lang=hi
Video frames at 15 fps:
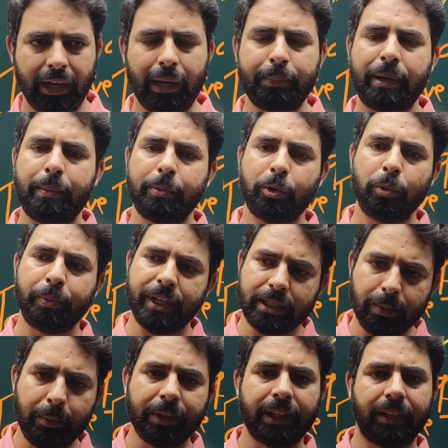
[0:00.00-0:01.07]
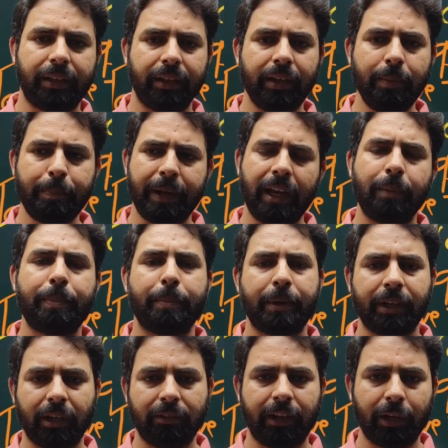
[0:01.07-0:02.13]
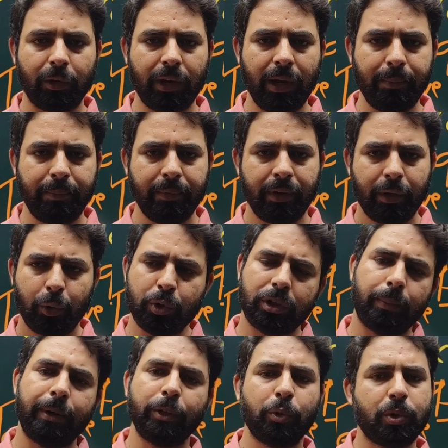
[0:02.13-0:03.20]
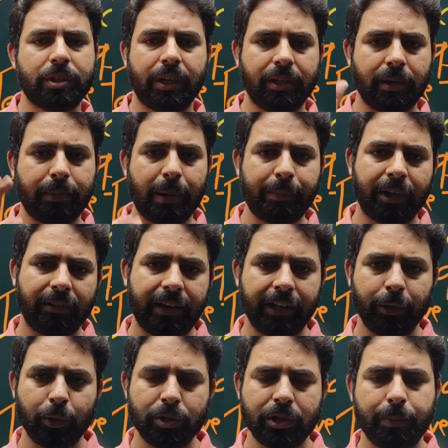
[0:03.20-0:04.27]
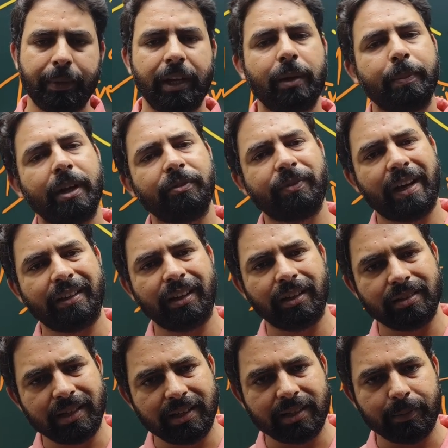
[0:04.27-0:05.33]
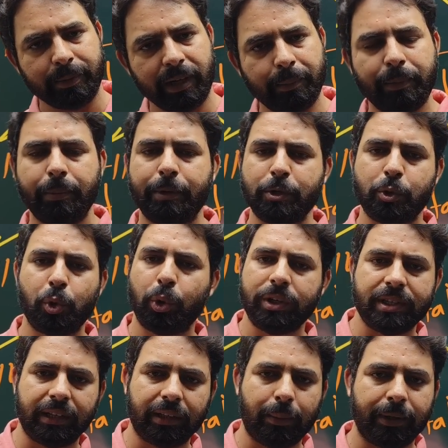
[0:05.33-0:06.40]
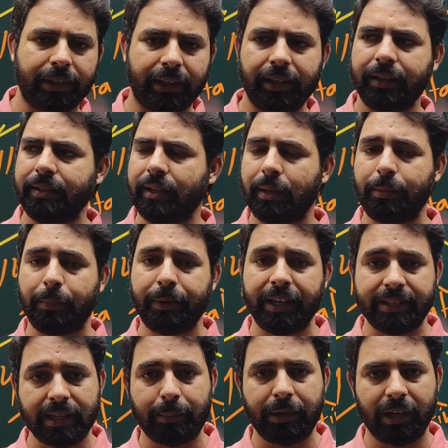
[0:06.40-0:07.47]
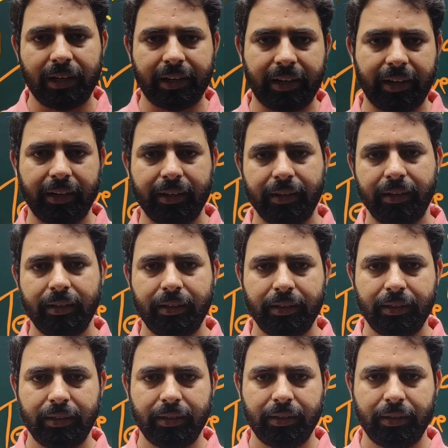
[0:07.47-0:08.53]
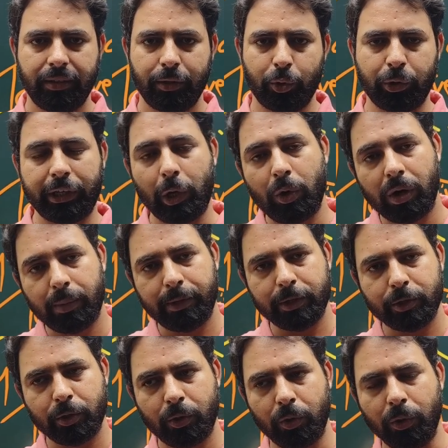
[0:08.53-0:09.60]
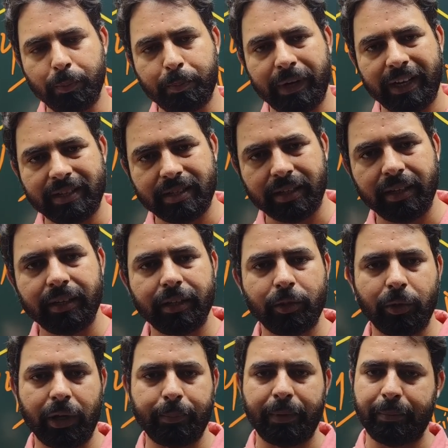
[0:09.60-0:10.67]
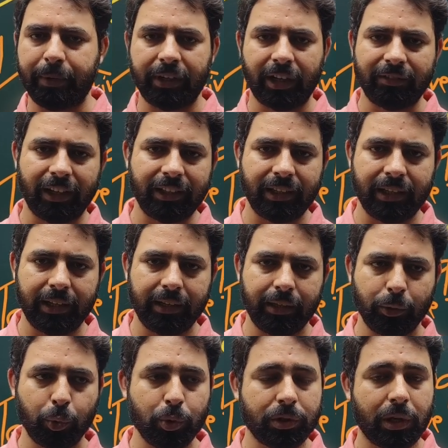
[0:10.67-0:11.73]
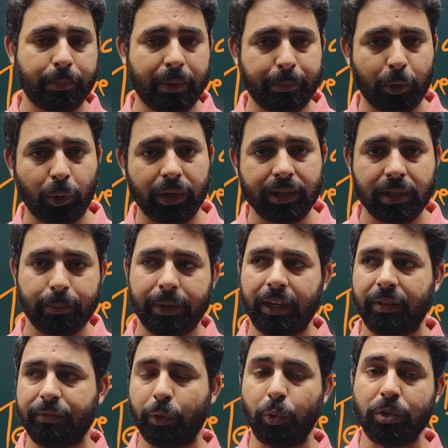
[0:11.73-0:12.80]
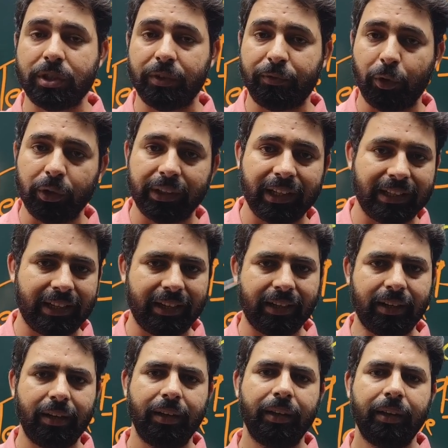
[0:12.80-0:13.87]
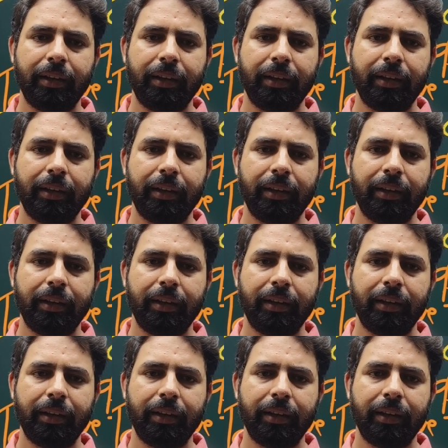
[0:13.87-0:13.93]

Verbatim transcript: हम आपको बीच में बता देंगे पहला पेपर करवा लो आप उसके बाद दूसरा जब आप करवाएंगे उससे पहले पहले फाइनल रिजल्ट से पहले अपने मजदूरों की संख्या बता देंगे ज़रा हम अपना हिसाब लगा रहे हैं तो क्या होगा बच्चों उन पाँच के लिए जो है पेपर करवा लिया जाएगा दूसरा पेपर होने से पहले फिर उनसे फ़ोन किया जाएगा